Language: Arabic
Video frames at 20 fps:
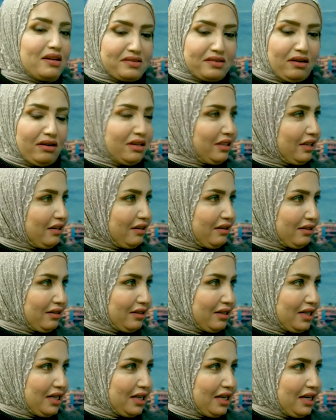سايكل
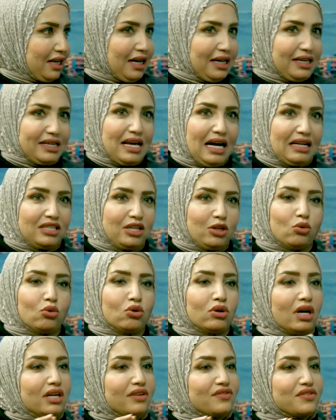يعني له
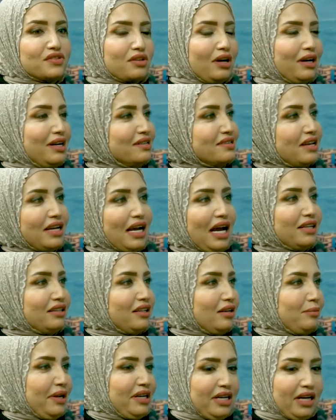لايف ستايل زي حياه
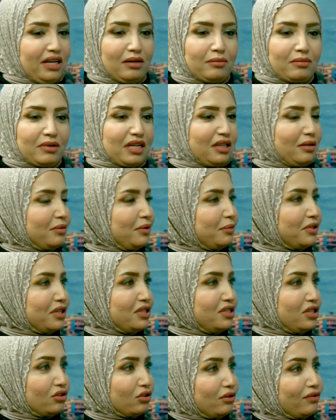البني ادم كده
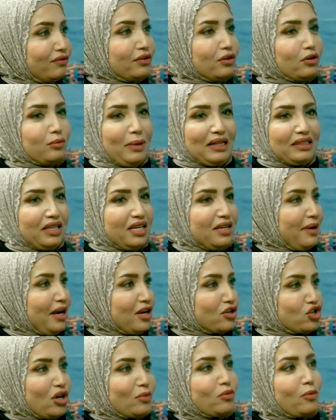بيبتدي طفل وبعدين يبقى
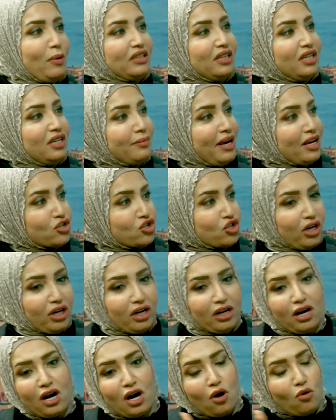شاب وبعدين يبقى شيخ
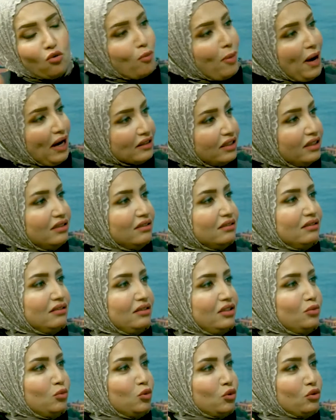وبعدين
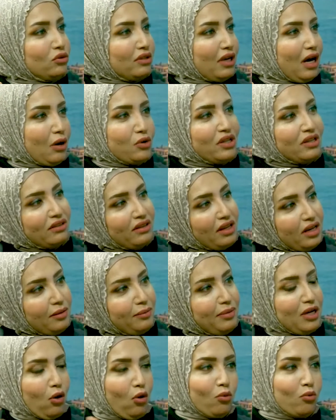يموت او ينتهي
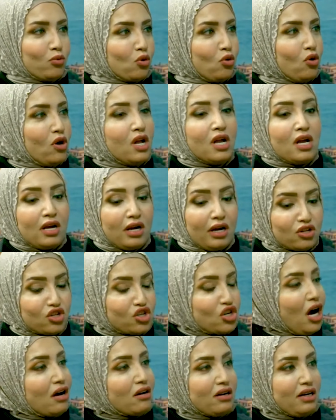بيه عمره آه. آه.
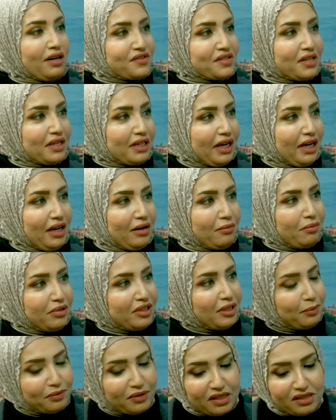الشعره نفس الكلام
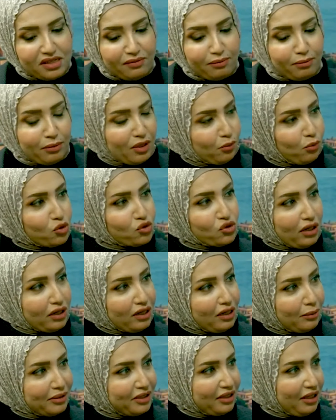بتبتدي
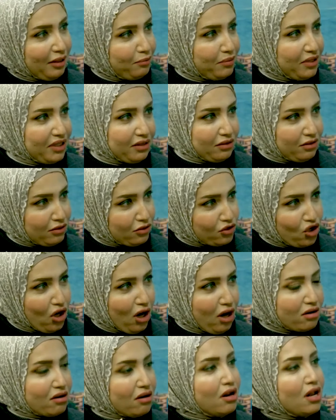البصيله بتنبت
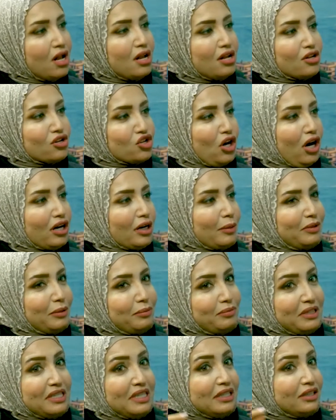الشعره شعره
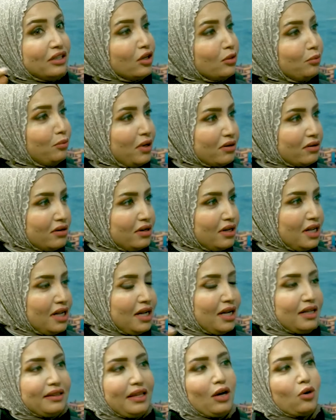بتبتدي تكبر م.
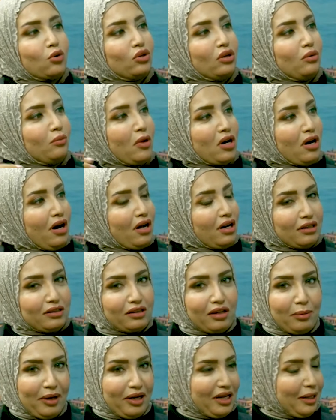تاخد المرحله
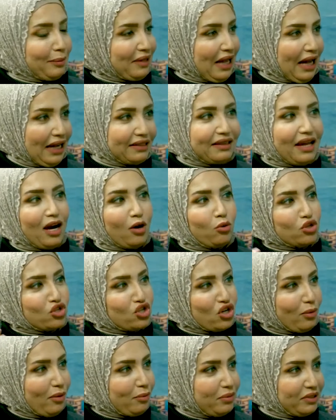الطبيعيه بتاعتها
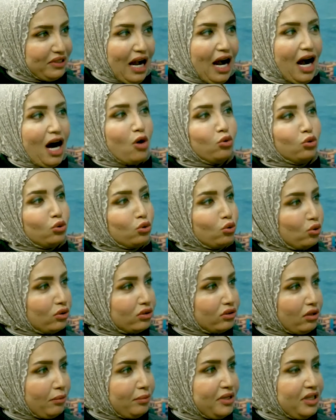والشباب بتاعها والطول
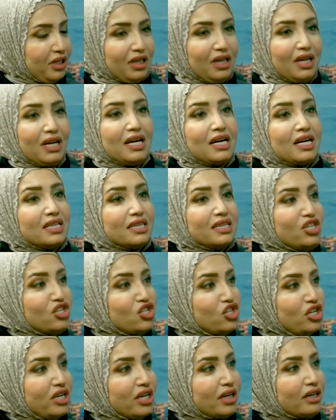الطبيعي م.
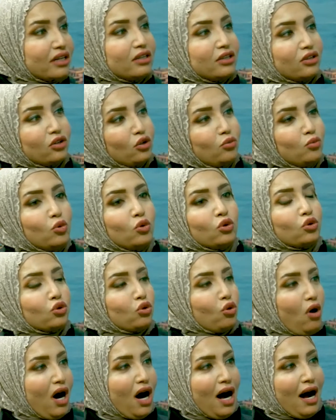تشيخ تموت
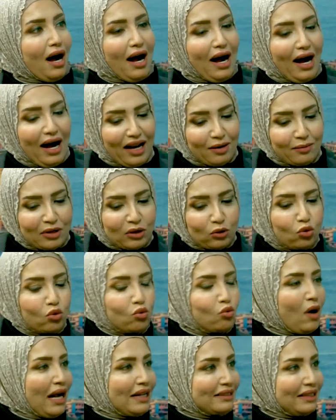تقع على ما تكون
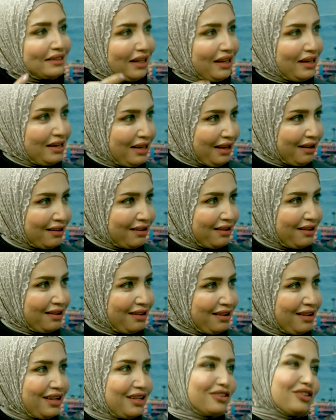واحده تانية
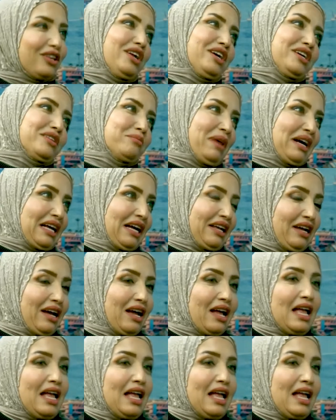طلعت طلعت مكانها